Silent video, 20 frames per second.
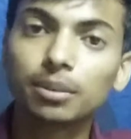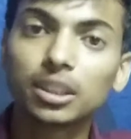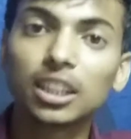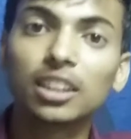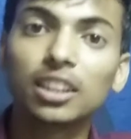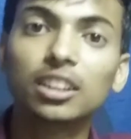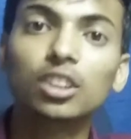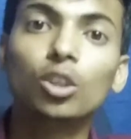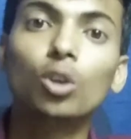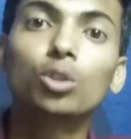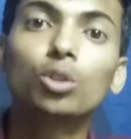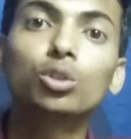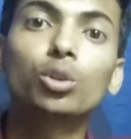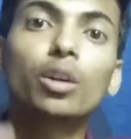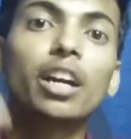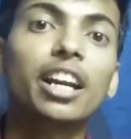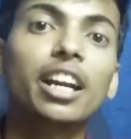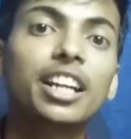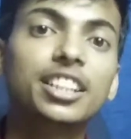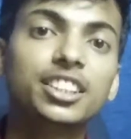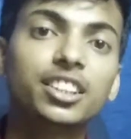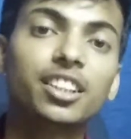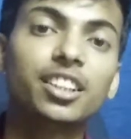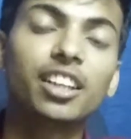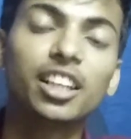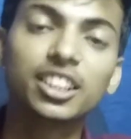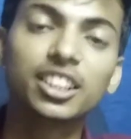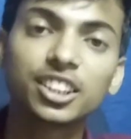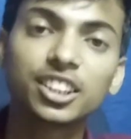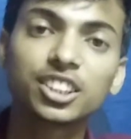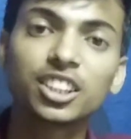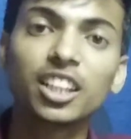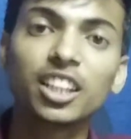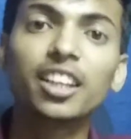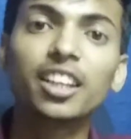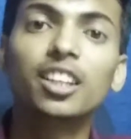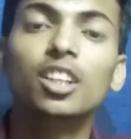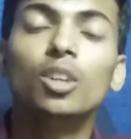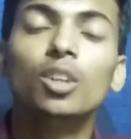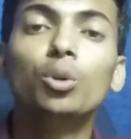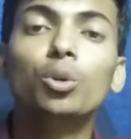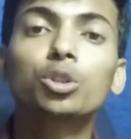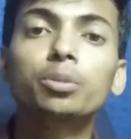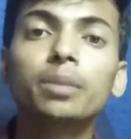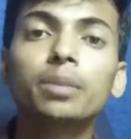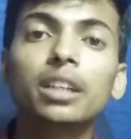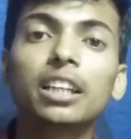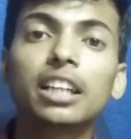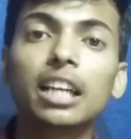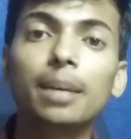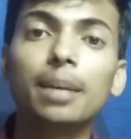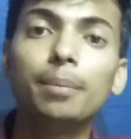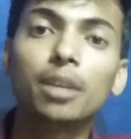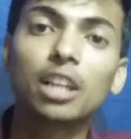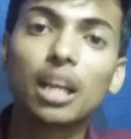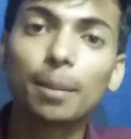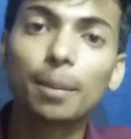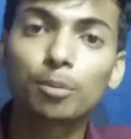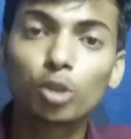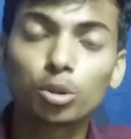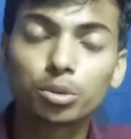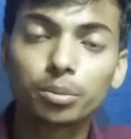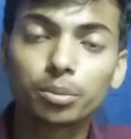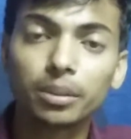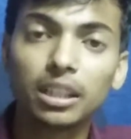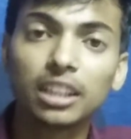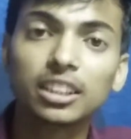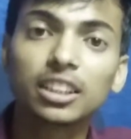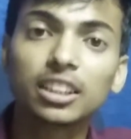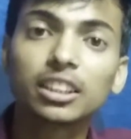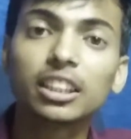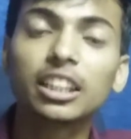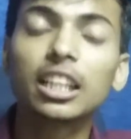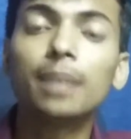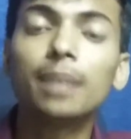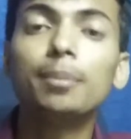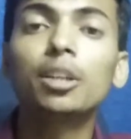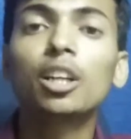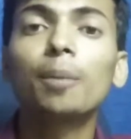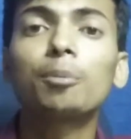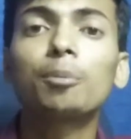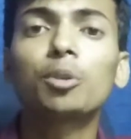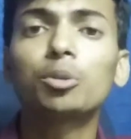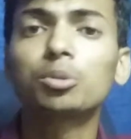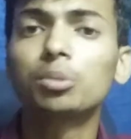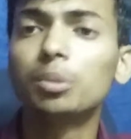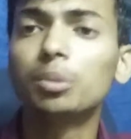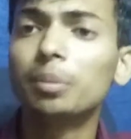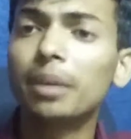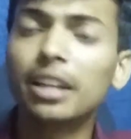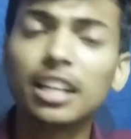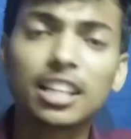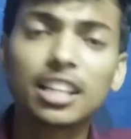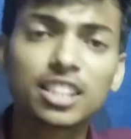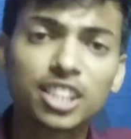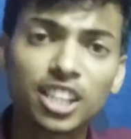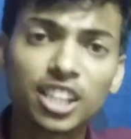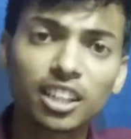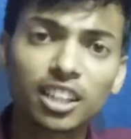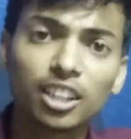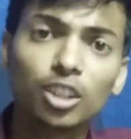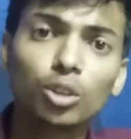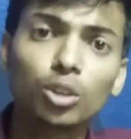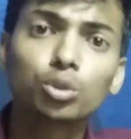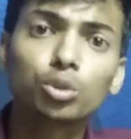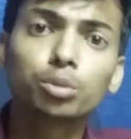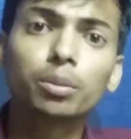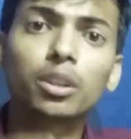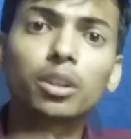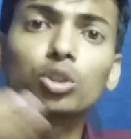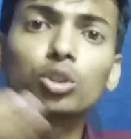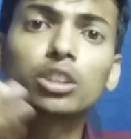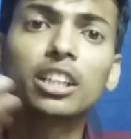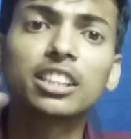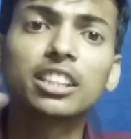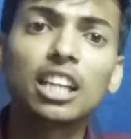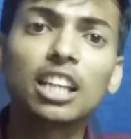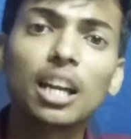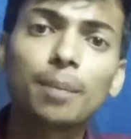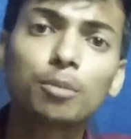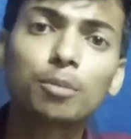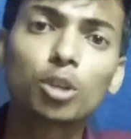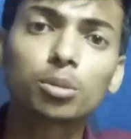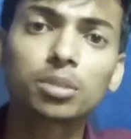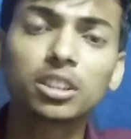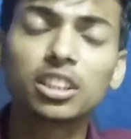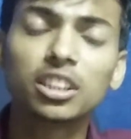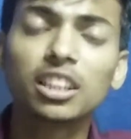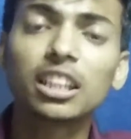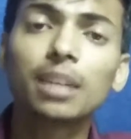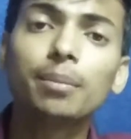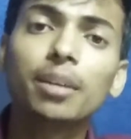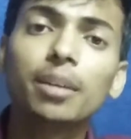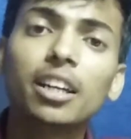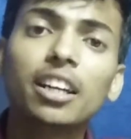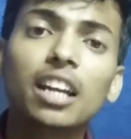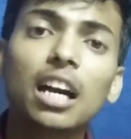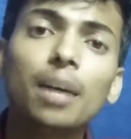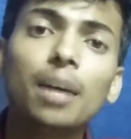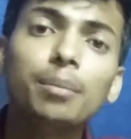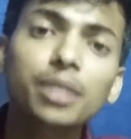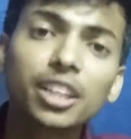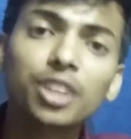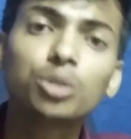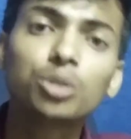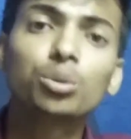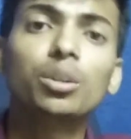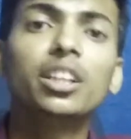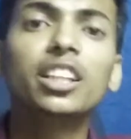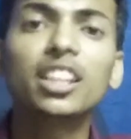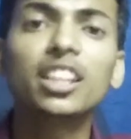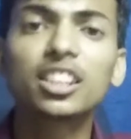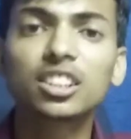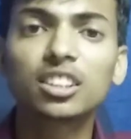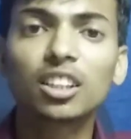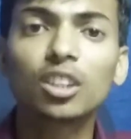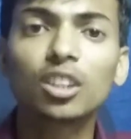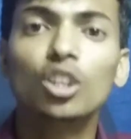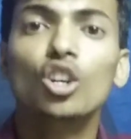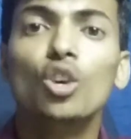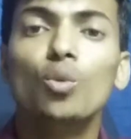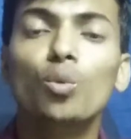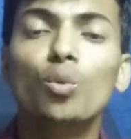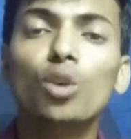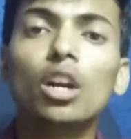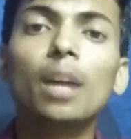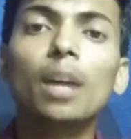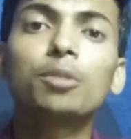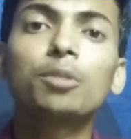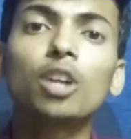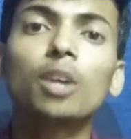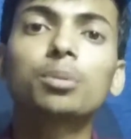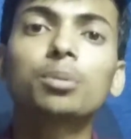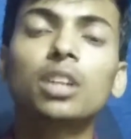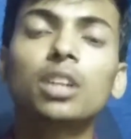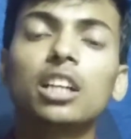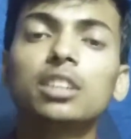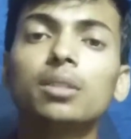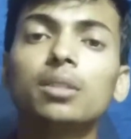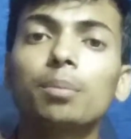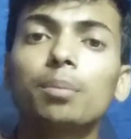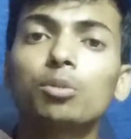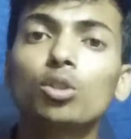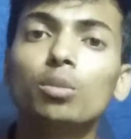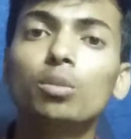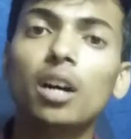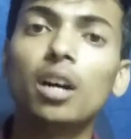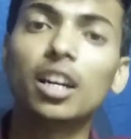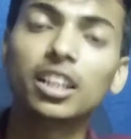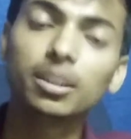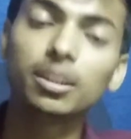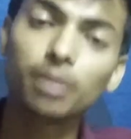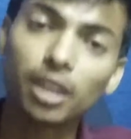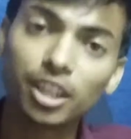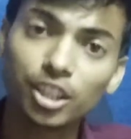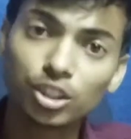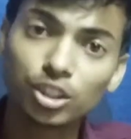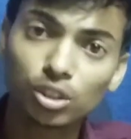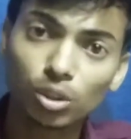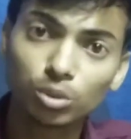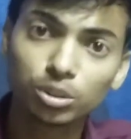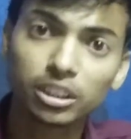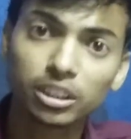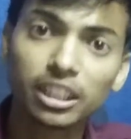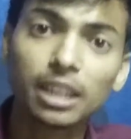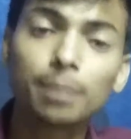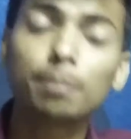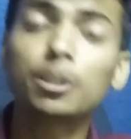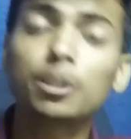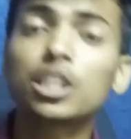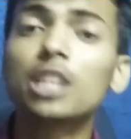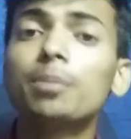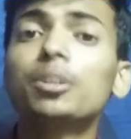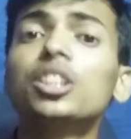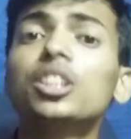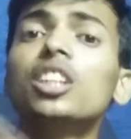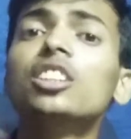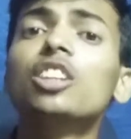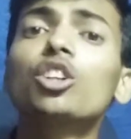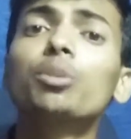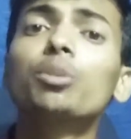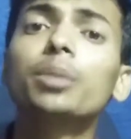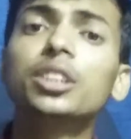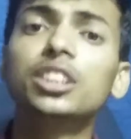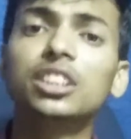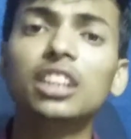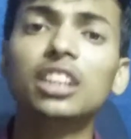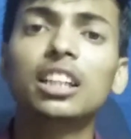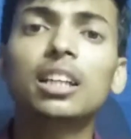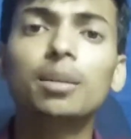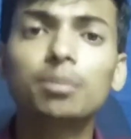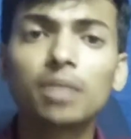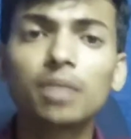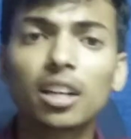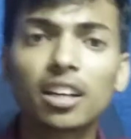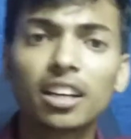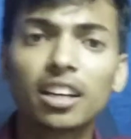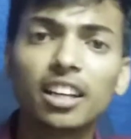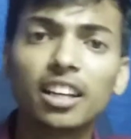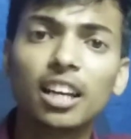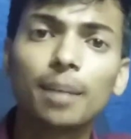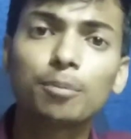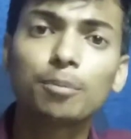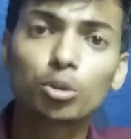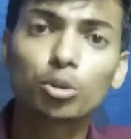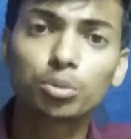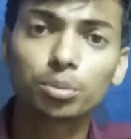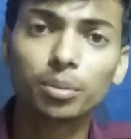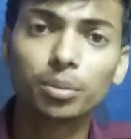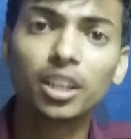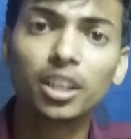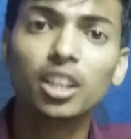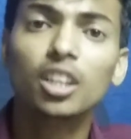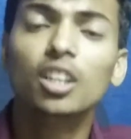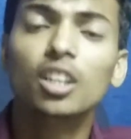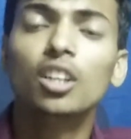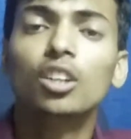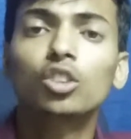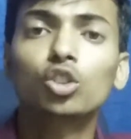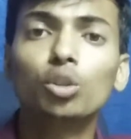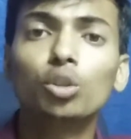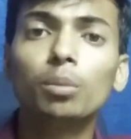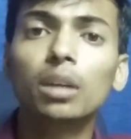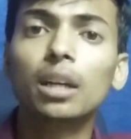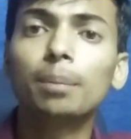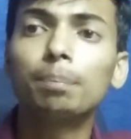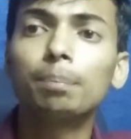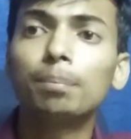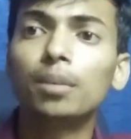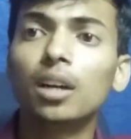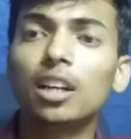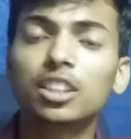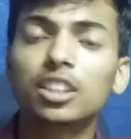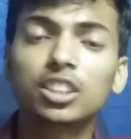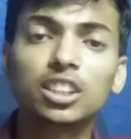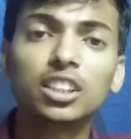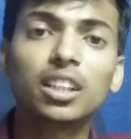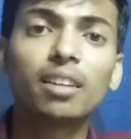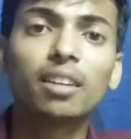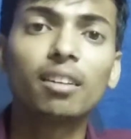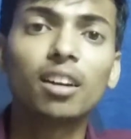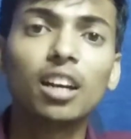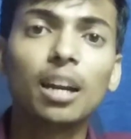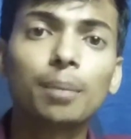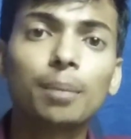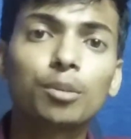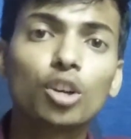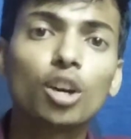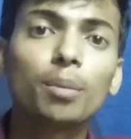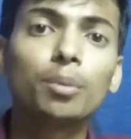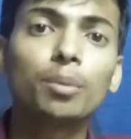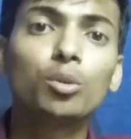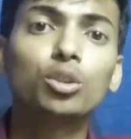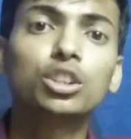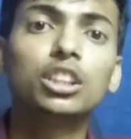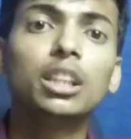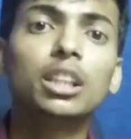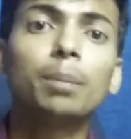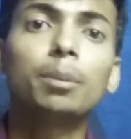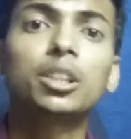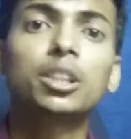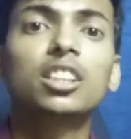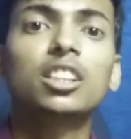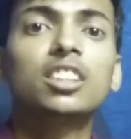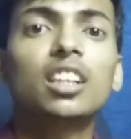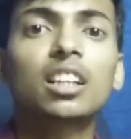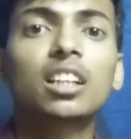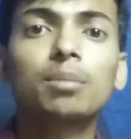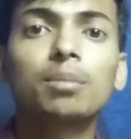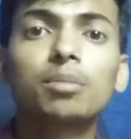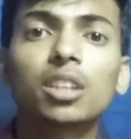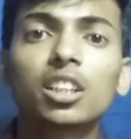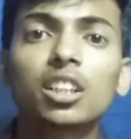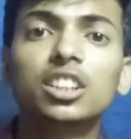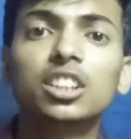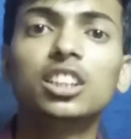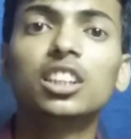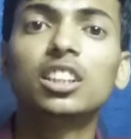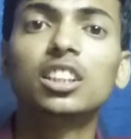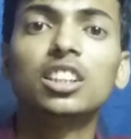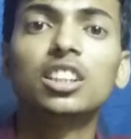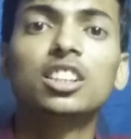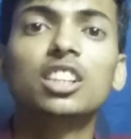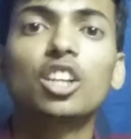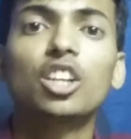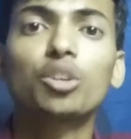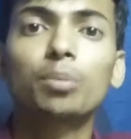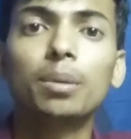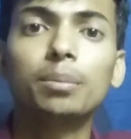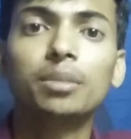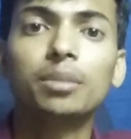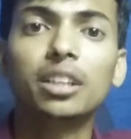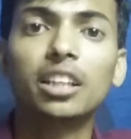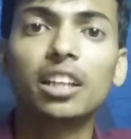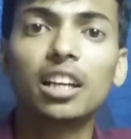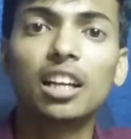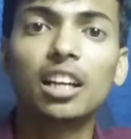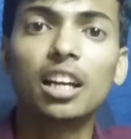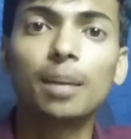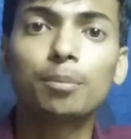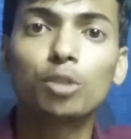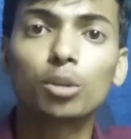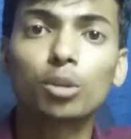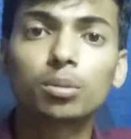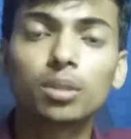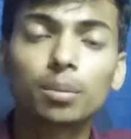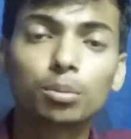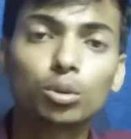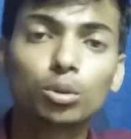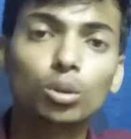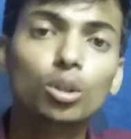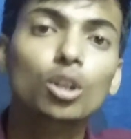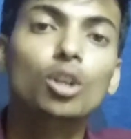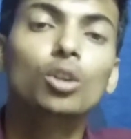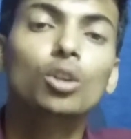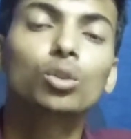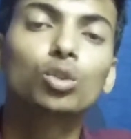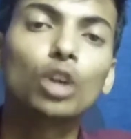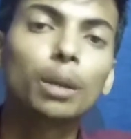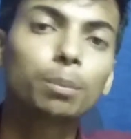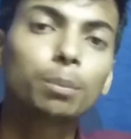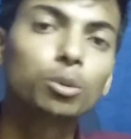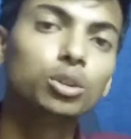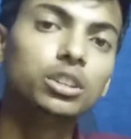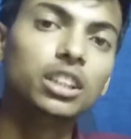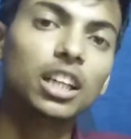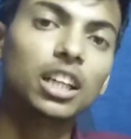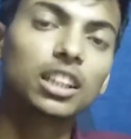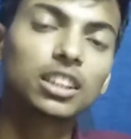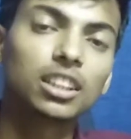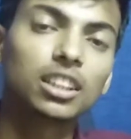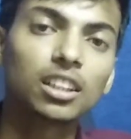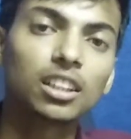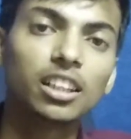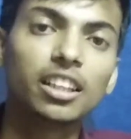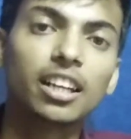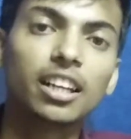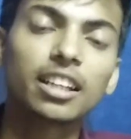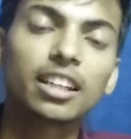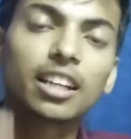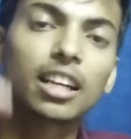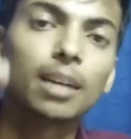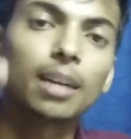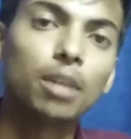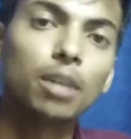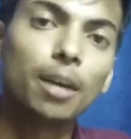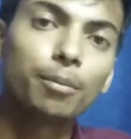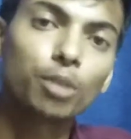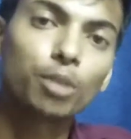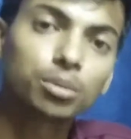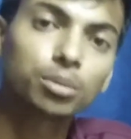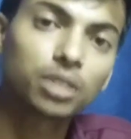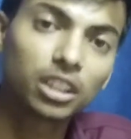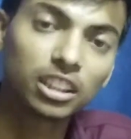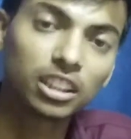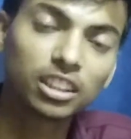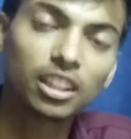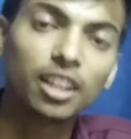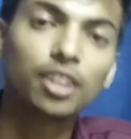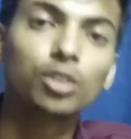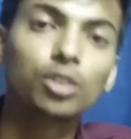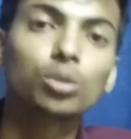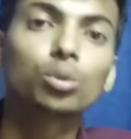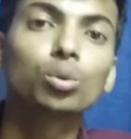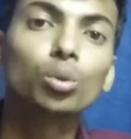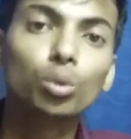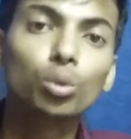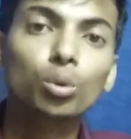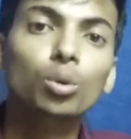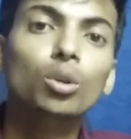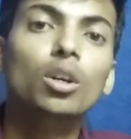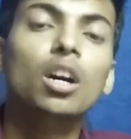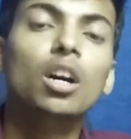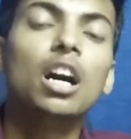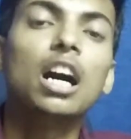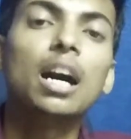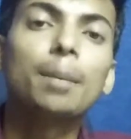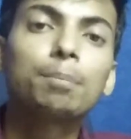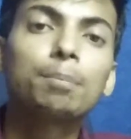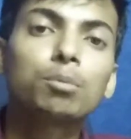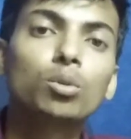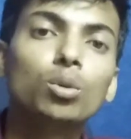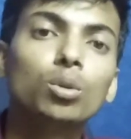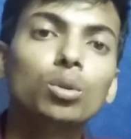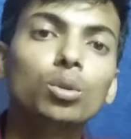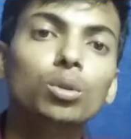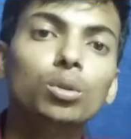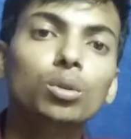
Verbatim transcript: बता दी और जो ग्रेज ग्रेजुएट्स हैं उसमें गेमिंग लैपटॉप्स भी आ जाते हैं गेमिंग लैपटॉप्स भी मैंने आज चेक करे उसमें कुछ ऐसे लैपटॉप्स हैं जिनके मैंने नाम ही नहीं सुने हैं आज तक वो लैपटॉप्स आज आपको भारी भारी डिस्काउंट दे रहे हैं पचास पचास हज़ार रुपये सीधे कम कर रहे हैं लैपटॉप्स में तो मतलब अस्सी हज़ार वाला लैपटॉप वो सीधे पचास हज़ार कम करके सीधे तीस हज़ार रुपये में दे रहे हैं लैपटॉप्स आपको तो आपको याद रख लेना कि अगर आप लैपटॉप्स खरीद रहे हैं तो आपको